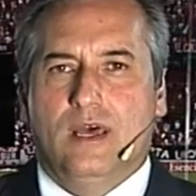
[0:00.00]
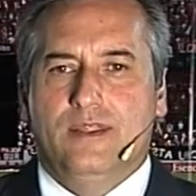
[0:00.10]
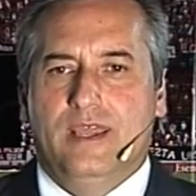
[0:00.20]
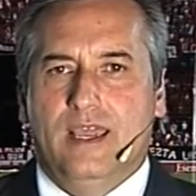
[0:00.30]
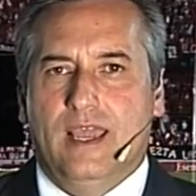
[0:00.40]

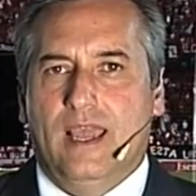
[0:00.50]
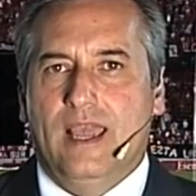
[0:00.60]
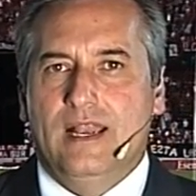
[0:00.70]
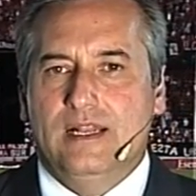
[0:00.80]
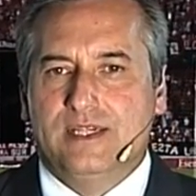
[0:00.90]

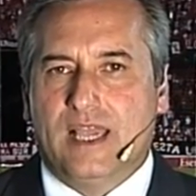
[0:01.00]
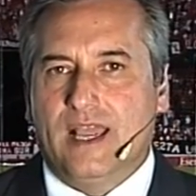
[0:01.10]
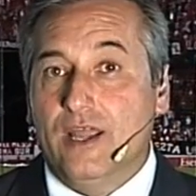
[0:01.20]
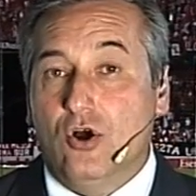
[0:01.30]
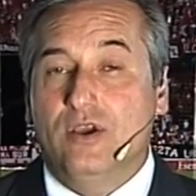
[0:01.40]
del
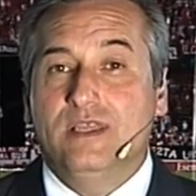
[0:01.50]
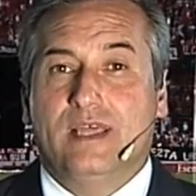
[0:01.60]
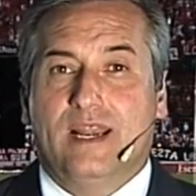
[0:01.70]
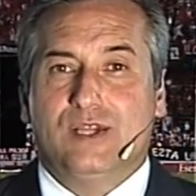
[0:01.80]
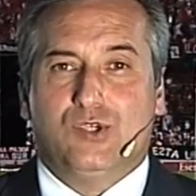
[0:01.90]
zaguero
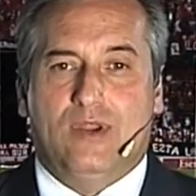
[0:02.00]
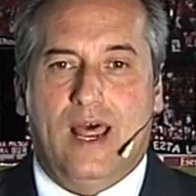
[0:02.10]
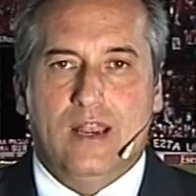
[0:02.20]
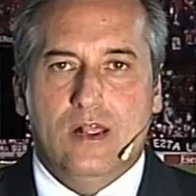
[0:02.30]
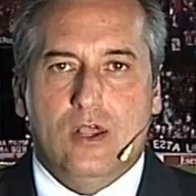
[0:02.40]
internacional.